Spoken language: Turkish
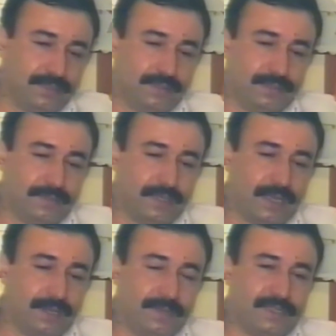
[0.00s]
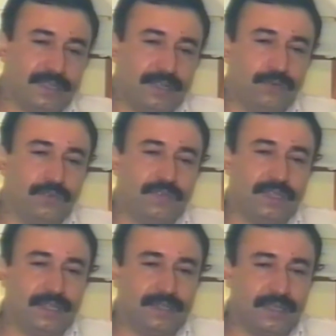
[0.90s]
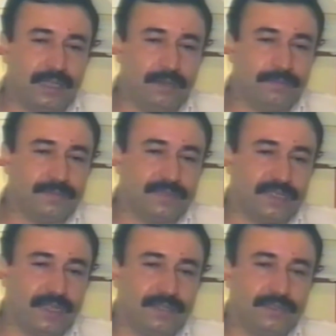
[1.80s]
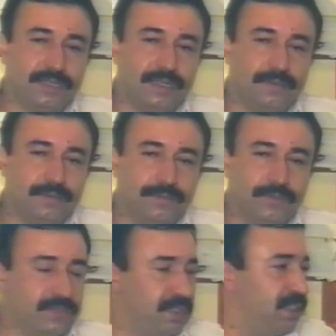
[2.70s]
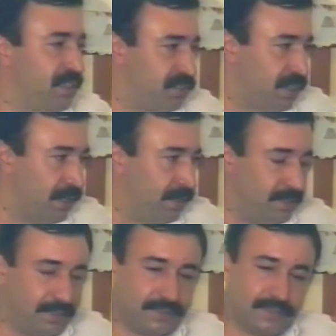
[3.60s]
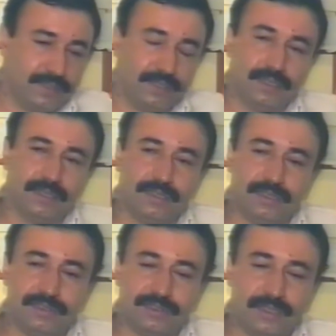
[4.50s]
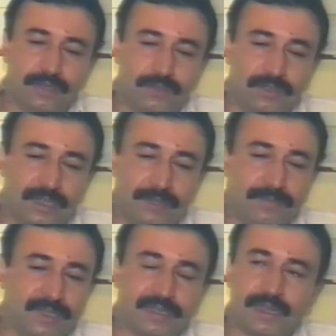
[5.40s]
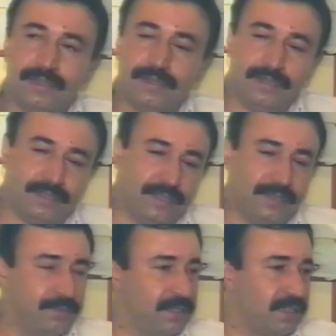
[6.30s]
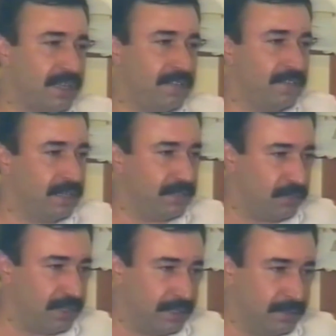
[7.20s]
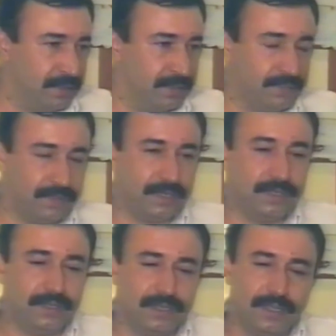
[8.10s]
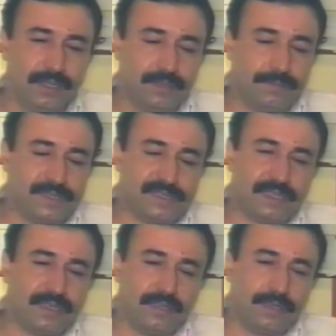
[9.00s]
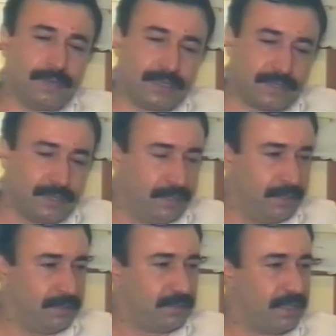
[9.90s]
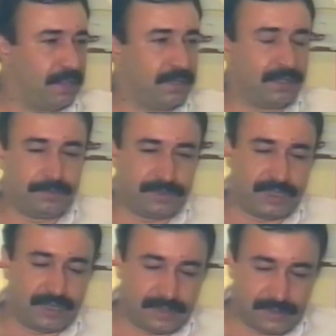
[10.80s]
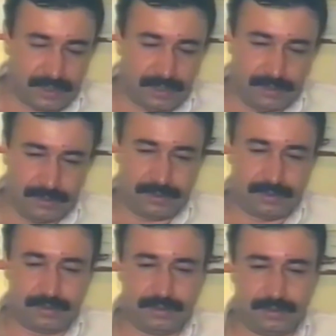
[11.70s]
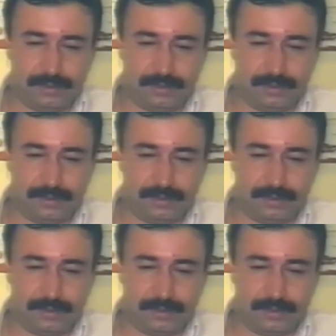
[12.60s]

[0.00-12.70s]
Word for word: e, yani mesela Urfa'da diyelim sadece musiki icra edilir. Evet. İşte onların mırra dedikleri bir kahve dolandırılır falan. Bizde yemek de yenir, efendim çerez de yenir, e,